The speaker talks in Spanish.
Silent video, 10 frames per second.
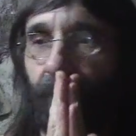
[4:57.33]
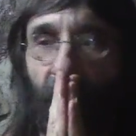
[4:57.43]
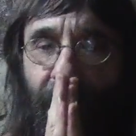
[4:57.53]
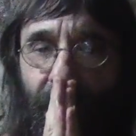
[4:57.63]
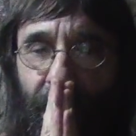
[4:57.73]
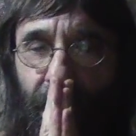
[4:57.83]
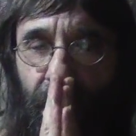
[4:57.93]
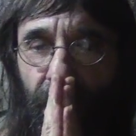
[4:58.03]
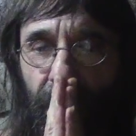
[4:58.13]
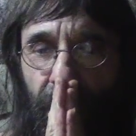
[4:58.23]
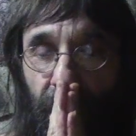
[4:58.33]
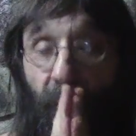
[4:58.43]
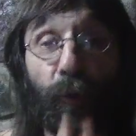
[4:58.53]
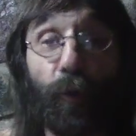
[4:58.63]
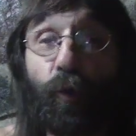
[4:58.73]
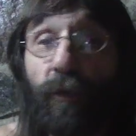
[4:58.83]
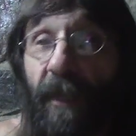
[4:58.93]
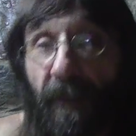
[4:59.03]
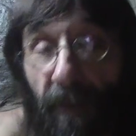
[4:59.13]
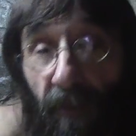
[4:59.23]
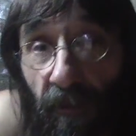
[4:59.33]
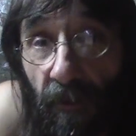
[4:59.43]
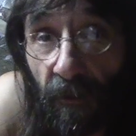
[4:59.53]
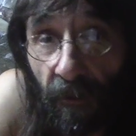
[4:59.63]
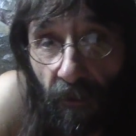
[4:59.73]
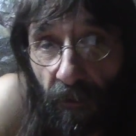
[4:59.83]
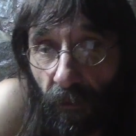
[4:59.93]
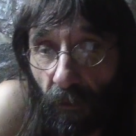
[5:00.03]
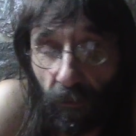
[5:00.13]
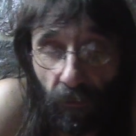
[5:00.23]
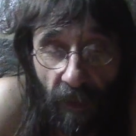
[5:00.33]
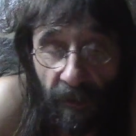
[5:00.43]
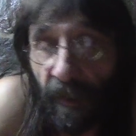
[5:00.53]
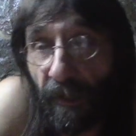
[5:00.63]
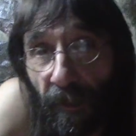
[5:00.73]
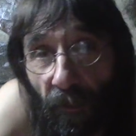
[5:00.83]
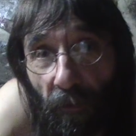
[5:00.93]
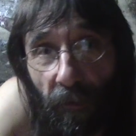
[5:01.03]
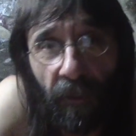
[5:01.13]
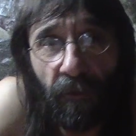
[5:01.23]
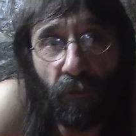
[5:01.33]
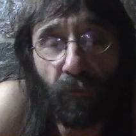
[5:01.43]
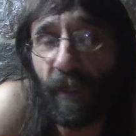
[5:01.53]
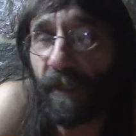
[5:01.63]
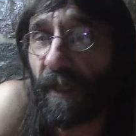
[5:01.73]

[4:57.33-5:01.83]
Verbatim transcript: digamos, nutren con una serie de conceptos, una